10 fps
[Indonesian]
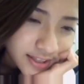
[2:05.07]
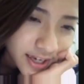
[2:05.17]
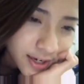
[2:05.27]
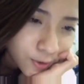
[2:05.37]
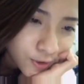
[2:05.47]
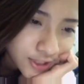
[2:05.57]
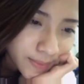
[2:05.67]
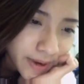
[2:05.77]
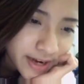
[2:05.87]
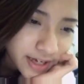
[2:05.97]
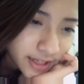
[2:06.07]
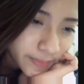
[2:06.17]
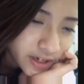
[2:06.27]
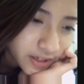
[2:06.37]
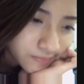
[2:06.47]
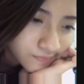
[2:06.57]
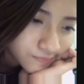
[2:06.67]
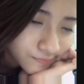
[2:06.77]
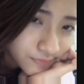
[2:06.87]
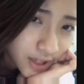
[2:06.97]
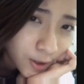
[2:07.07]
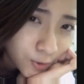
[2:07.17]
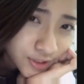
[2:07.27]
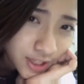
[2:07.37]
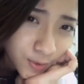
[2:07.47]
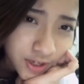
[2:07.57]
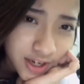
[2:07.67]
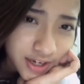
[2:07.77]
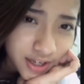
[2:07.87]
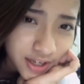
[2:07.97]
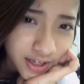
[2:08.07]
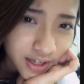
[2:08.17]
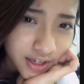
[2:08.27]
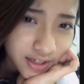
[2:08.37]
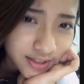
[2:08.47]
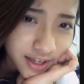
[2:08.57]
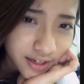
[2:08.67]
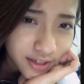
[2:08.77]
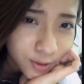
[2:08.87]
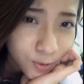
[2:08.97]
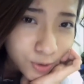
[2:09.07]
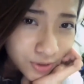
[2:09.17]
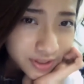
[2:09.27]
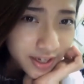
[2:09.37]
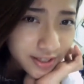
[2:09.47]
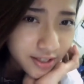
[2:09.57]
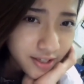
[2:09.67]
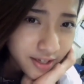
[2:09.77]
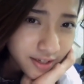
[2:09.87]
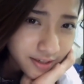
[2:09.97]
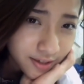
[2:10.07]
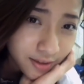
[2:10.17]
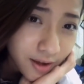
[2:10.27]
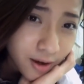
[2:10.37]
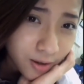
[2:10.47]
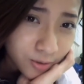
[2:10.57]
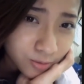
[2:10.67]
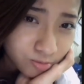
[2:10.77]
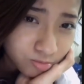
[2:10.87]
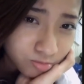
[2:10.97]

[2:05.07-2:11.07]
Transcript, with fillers: Cara ngurusin badan gimana? Hmm, aku sih udah dari sananya kurus ya, jadi nggak tahu.